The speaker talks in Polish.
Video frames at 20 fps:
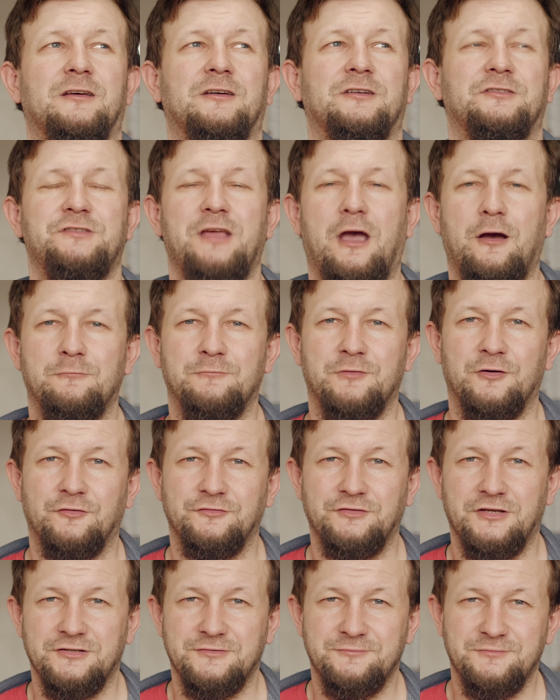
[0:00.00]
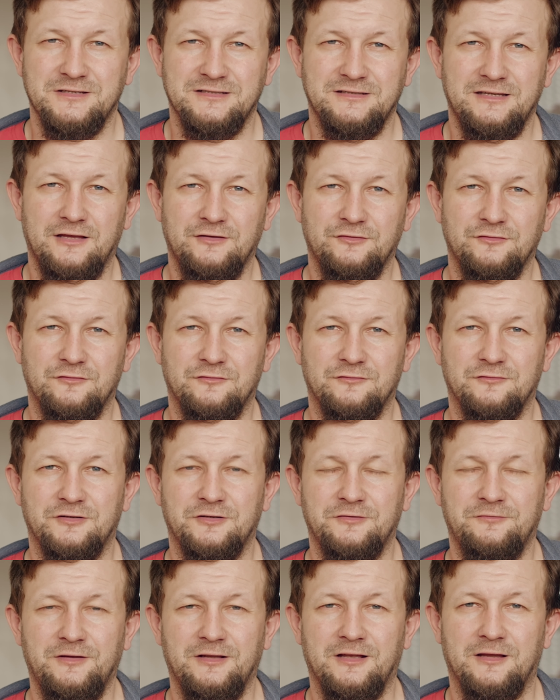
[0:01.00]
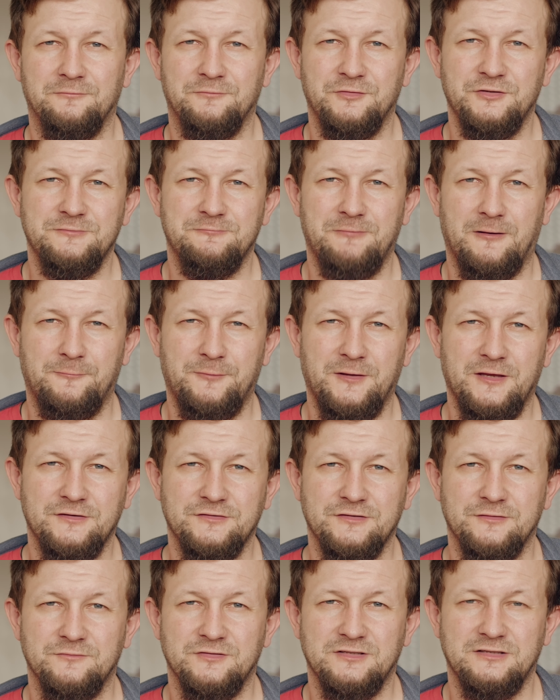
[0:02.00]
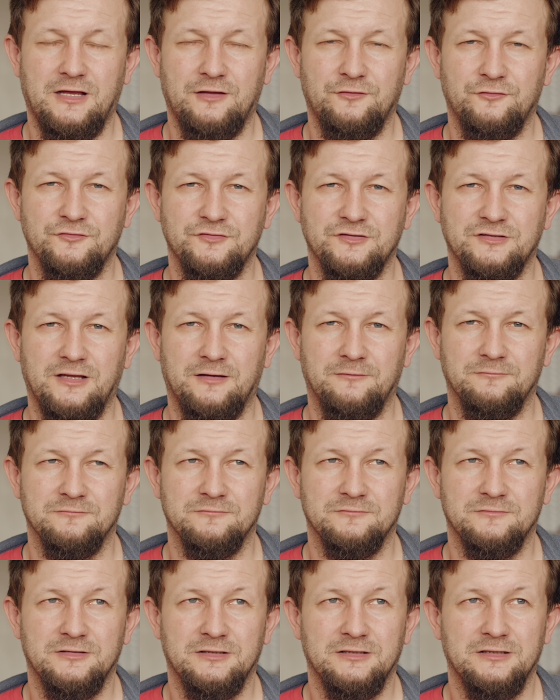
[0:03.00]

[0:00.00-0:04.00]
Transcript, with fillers: chciałby chociaż przez jedną chwilę być papieżem, stanąć tam